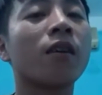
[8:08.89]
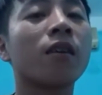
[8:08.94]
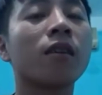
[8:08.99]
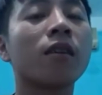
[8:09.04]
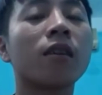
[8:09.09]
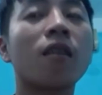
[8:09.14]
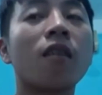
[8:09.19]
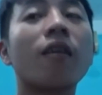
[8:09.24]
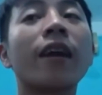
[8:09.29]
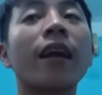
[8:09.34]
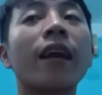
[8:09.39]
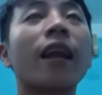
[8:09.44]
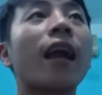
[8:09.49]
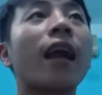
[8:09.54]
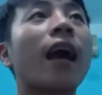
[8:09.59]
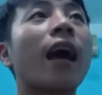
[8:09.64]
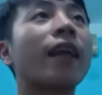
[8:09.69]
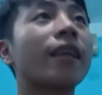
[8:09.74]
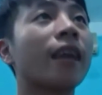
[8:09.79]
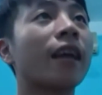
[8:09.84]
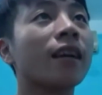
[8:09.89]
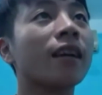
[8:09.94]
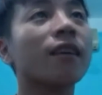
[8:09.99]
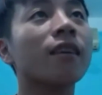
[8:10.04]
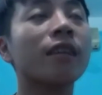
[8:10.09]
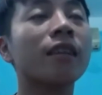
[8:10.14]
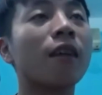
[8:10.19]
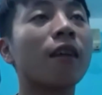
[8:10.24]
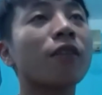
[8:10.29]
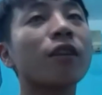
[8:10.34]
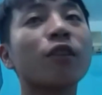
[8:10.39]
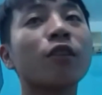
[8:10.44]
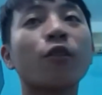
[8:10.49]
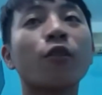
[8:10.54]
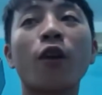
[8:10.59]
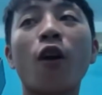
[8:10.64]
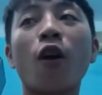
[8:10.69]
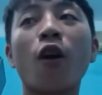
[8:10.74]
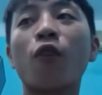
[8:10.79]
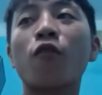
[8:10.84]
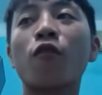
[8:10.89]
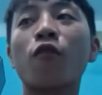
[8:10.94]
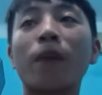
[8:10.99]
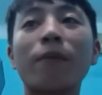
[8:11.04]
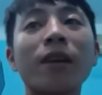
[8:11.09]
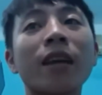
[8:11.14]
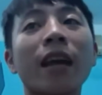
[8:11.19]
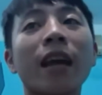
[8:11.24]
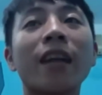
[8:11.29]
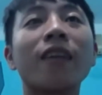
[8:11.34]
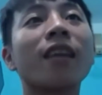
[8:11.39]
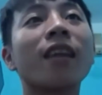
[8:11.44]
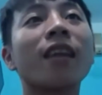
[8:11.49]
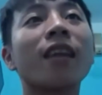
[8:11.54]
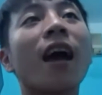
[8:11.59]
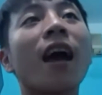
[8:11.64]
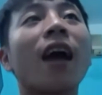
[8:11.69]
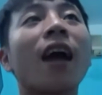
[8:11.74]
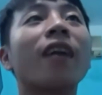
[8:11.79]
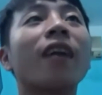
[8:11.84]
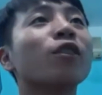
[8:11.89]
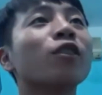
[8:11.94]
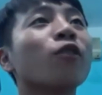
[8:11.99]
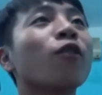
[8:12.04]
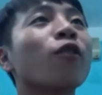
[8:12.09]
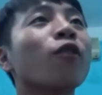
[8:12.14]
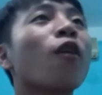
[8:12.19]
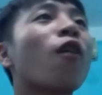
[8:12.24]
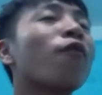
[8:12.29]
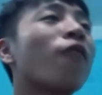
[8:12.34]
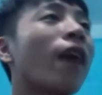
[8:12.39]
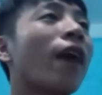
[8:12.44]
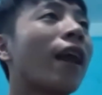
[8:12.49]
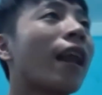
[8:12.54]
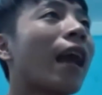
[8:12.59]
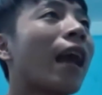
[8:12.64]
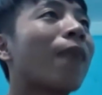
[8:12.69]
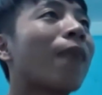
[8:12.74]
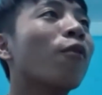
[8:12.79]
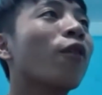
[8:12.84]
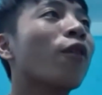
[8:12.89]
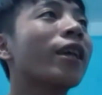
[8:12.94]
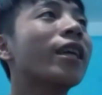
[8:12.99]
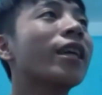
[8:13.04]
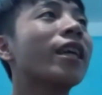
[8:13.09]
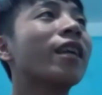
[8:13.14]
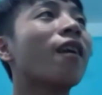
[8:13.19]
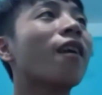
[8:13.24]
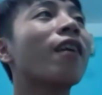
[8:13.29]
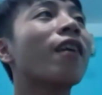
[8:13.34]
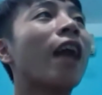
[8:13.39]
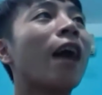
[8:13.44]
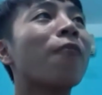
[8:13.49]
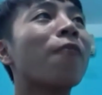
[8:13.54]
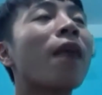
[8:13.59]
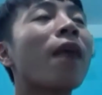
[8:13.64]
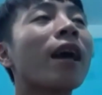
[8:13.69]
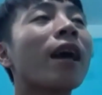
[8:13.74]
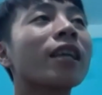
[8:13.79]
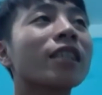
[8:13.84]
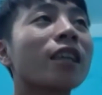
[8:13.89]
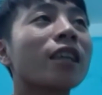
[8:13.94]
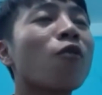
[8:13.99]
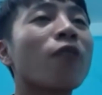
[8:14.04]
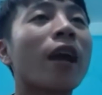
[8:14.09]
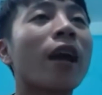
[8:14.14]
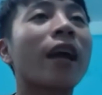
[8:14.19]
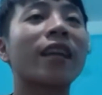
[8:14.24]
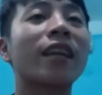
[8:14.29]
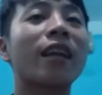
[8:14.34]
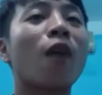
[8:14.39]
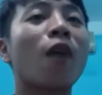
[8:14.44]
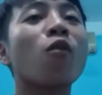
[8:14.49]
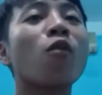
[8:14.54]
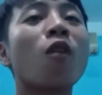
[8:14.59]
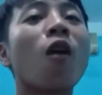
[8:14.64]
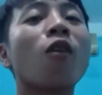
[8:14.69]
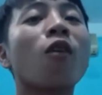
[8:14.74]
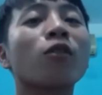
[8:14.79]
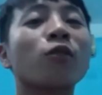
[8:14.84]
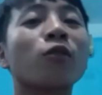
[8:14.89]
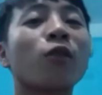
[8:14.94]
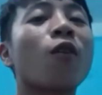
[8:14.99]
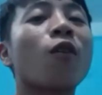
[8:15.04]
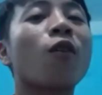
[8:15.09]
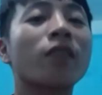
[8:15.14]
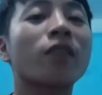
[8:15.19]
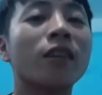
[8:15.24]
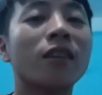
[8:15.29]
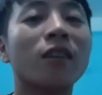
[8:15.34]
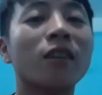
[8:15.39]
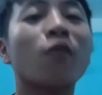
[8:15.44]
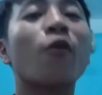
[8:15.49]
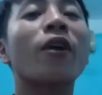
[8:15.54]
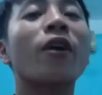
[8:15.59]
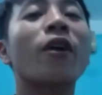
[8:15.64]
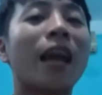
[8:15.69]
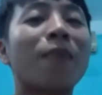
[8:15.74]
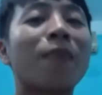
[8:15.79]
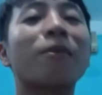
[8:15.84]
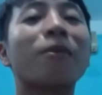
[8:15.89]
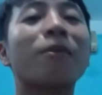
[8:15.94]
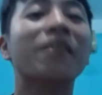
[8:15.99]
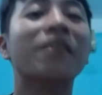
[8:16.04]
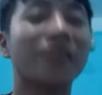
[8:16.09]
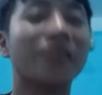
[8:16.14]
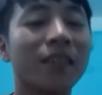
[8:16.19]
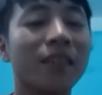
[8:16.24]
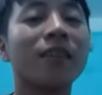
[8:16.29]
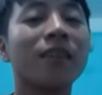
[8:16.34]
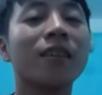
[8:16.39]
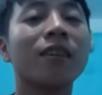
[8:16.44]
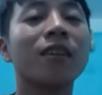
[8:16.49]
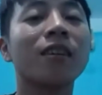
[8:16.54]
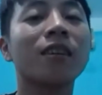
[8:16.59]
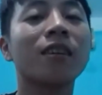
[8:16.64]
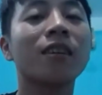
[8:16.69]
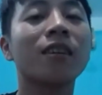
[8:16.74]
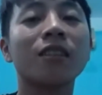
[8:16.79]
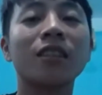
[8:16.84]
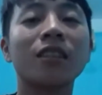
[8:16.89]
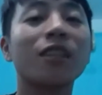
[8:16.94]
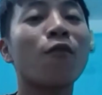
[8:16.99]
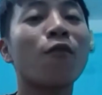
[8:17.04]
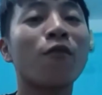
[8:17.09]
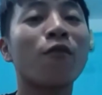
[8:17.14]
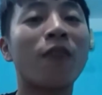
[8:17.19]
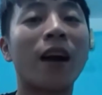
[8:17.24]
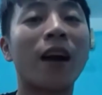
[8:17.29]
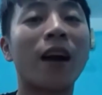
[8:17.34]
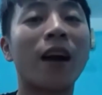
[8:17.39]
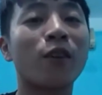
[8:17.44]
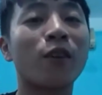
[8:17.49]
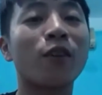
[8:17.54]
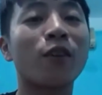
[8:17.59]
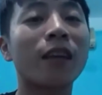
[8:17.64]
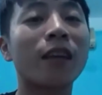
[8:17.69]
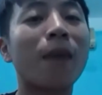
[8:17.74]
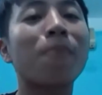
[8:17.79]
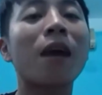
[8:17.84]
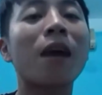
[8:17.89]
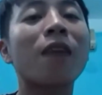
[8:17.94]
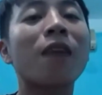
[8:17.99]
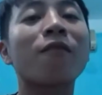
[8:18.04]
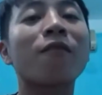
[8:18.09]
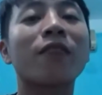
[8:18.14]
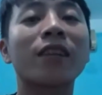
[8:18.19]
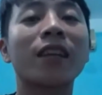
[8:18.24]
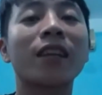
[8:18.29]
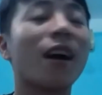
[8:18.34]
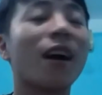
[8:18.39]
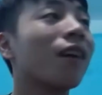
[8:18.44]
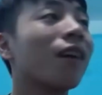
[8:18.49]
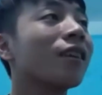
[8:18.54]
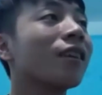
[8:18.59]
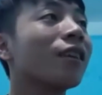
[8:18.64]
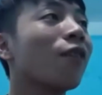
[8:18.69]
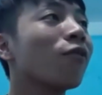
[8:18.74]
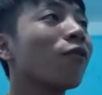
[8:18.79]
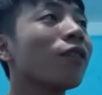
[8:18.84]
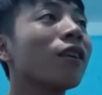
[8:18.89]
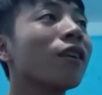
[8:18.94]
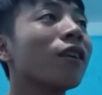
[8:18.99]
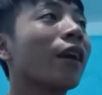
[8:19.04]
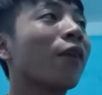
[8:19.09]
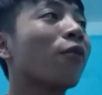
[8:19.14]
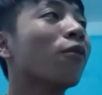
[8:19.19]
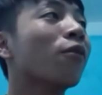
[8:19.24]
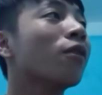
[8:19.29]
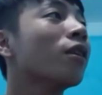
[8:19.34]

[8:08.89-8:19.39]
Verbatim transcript: có nghĩa là những người giống như tụi con cũng phải biết nghĩ cho thế hệ nữa tụi con phải làm một cái gì đó để mai sau này cháu con tụi con được quyền làm được chứ không phải tụi con nhắm mắt và thờ ơ giống như kiểu